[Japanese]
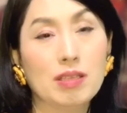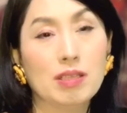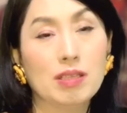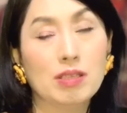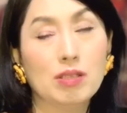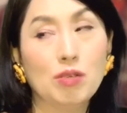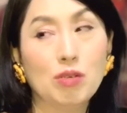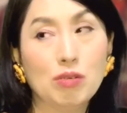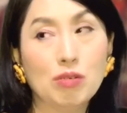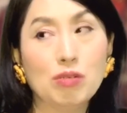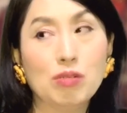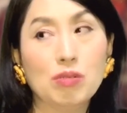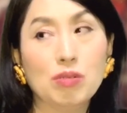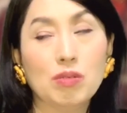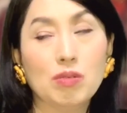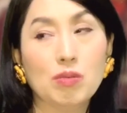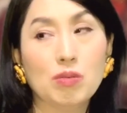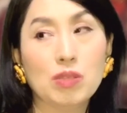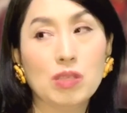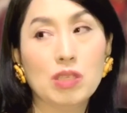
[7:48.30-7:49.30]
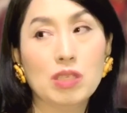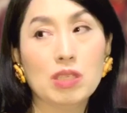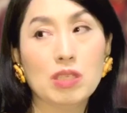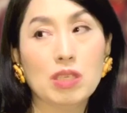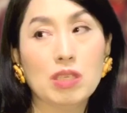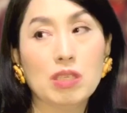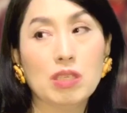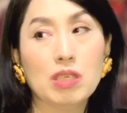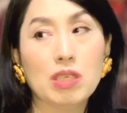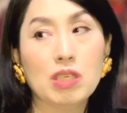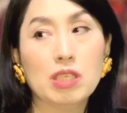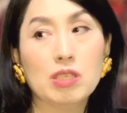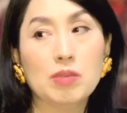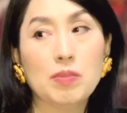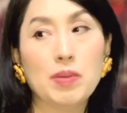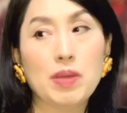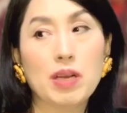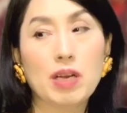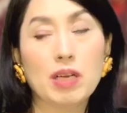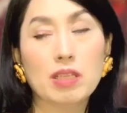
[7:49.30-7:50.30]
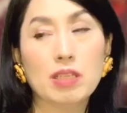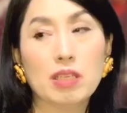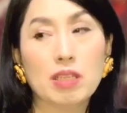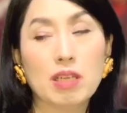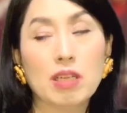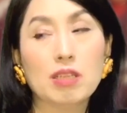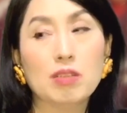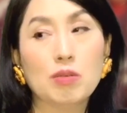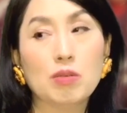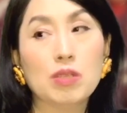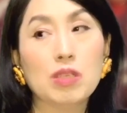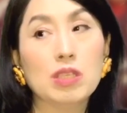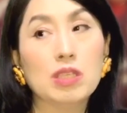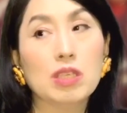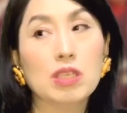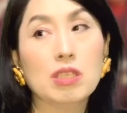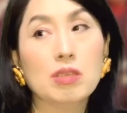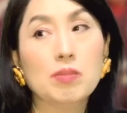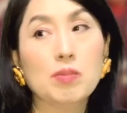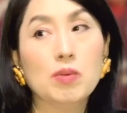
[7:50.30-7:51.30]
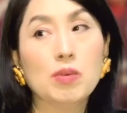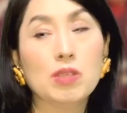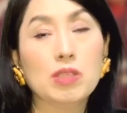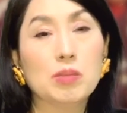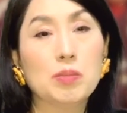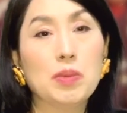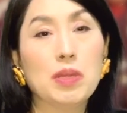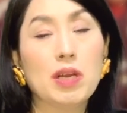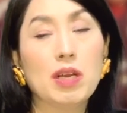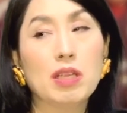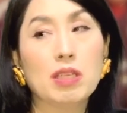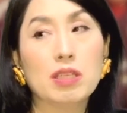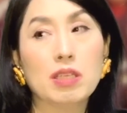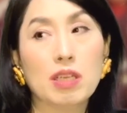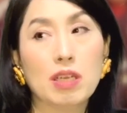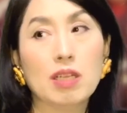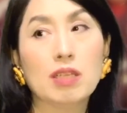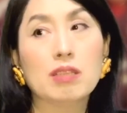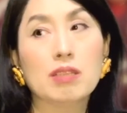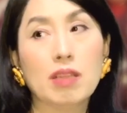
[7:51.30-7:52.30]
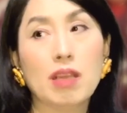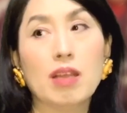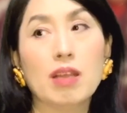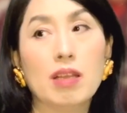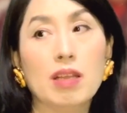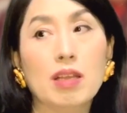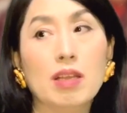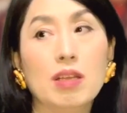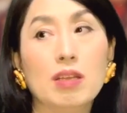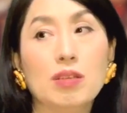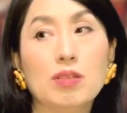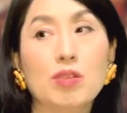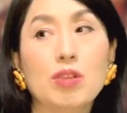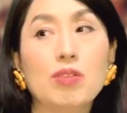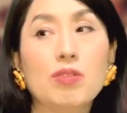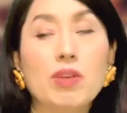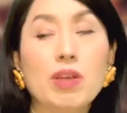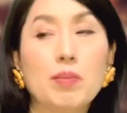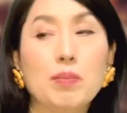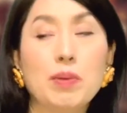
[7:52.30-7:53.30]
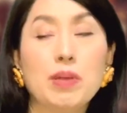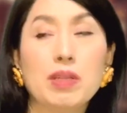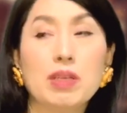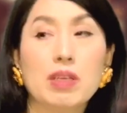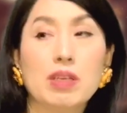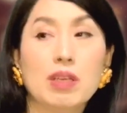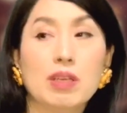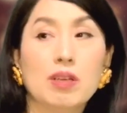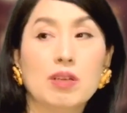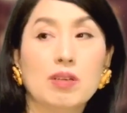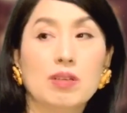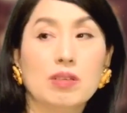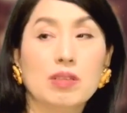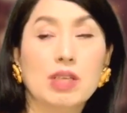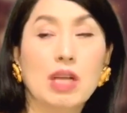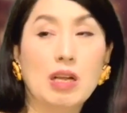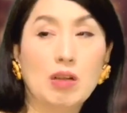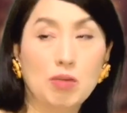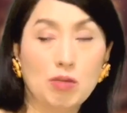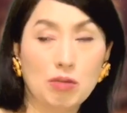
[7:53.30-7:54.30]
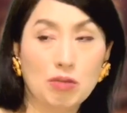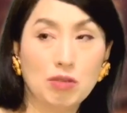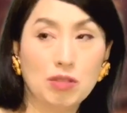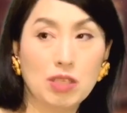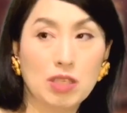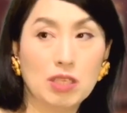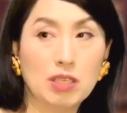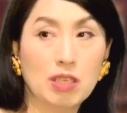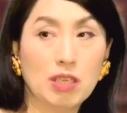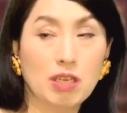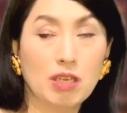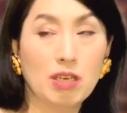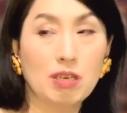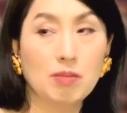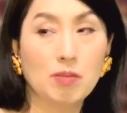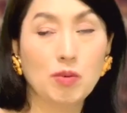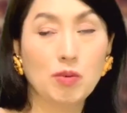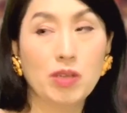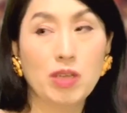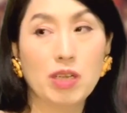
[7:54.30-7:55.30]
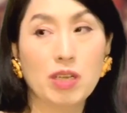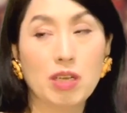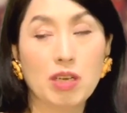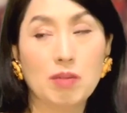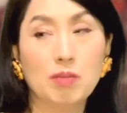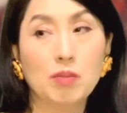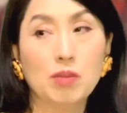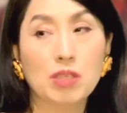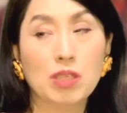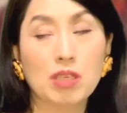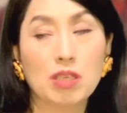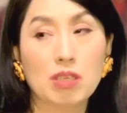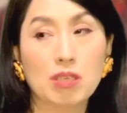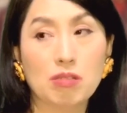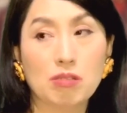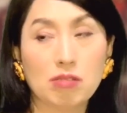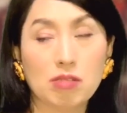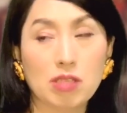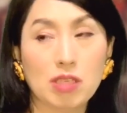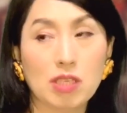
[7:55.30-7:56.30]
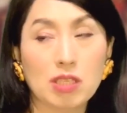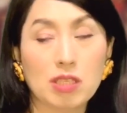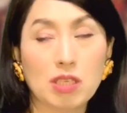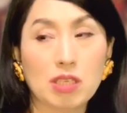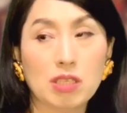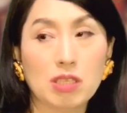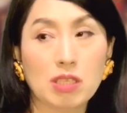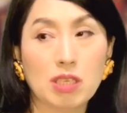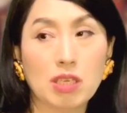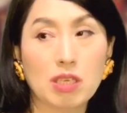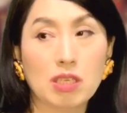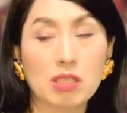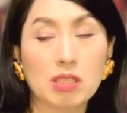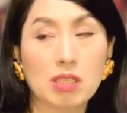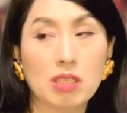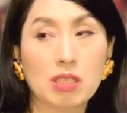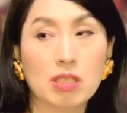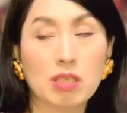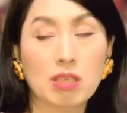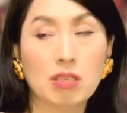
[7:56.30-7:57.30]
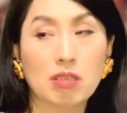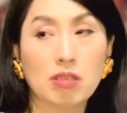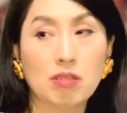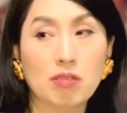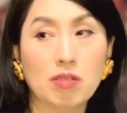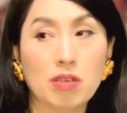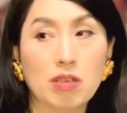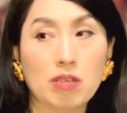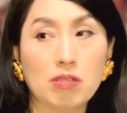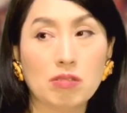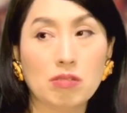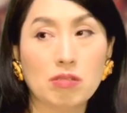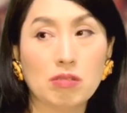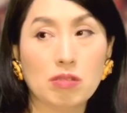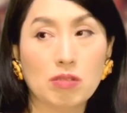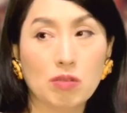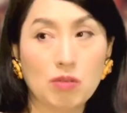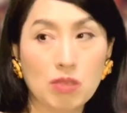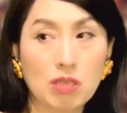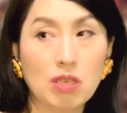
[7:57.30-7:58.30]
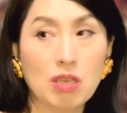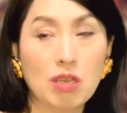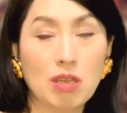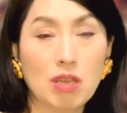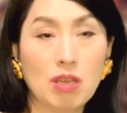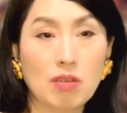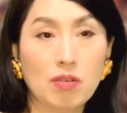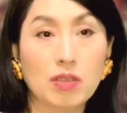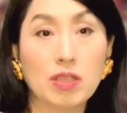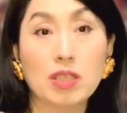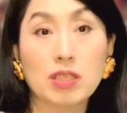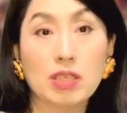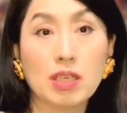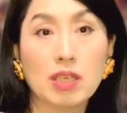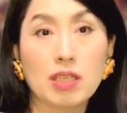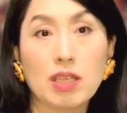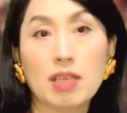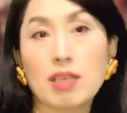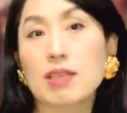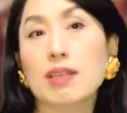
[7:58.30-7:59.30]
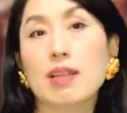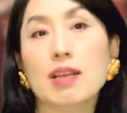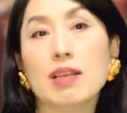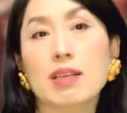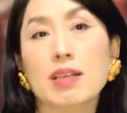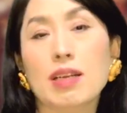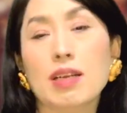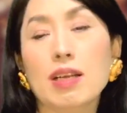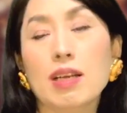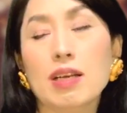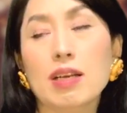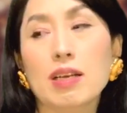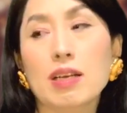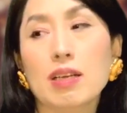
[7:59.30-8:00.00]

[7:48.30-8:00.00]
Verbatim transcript: よくお兄ちゃんにいじめられてたなってお兄ちゃんにもいじめられてたなってそれはやっぱり学校の先生からも親からもシャキッとしなさいしっかりしなさいって言われるのに私ができないから